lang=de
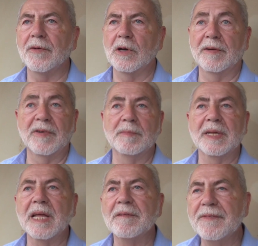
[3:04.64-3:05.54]
Feuerwehr,
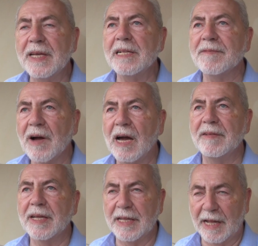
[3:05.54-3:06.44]
mit den vielen
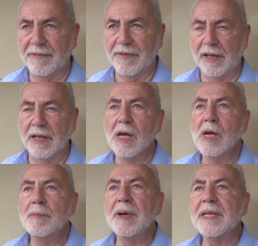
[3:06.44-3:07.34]
freiwilligen Helfern,
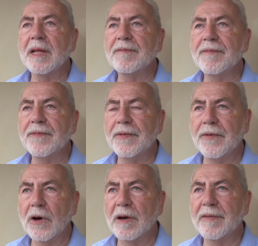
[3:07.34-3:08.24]
mit den
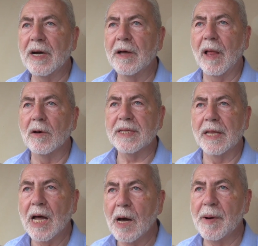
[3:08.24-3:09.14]
Feuerwehren aus
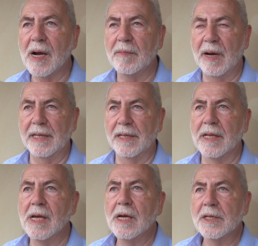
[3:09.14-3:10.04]
den
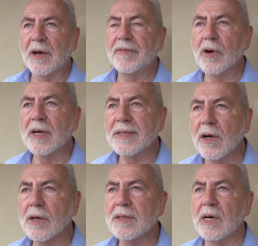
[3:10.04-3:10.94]
Nachbargemeinden dafür
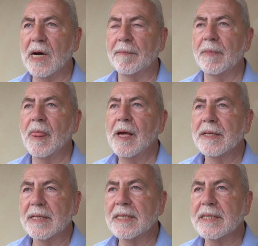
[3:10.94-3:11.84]
gesorgt zu haben,
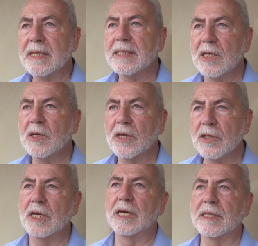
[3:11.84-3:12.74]
dass dies nicht
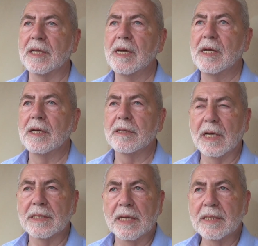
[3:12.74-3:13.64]
geschieht.
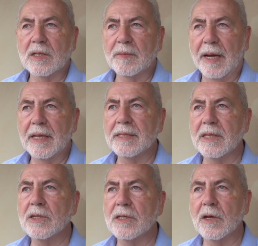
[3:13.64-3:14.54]
Das ist aus meiner
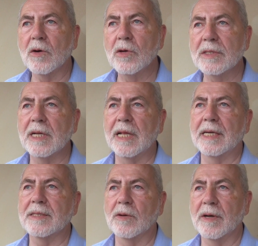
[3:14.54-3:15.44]
Sicht die größte
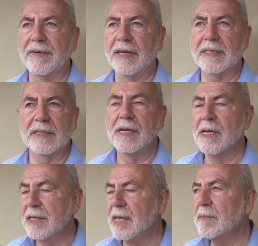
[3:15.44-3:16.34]
Leistung gewesen,
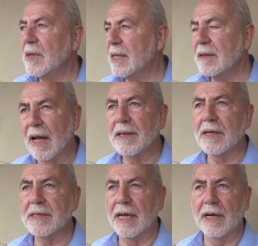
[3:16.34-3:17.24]
neben all den
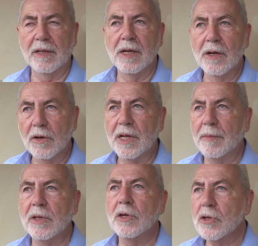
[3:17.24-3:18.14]
anderen Dingen. Und
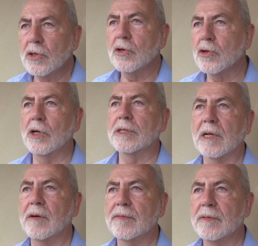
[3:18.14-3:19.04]
da bin ich richtig stolz
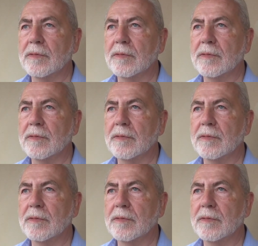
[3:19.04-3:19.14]
drauf.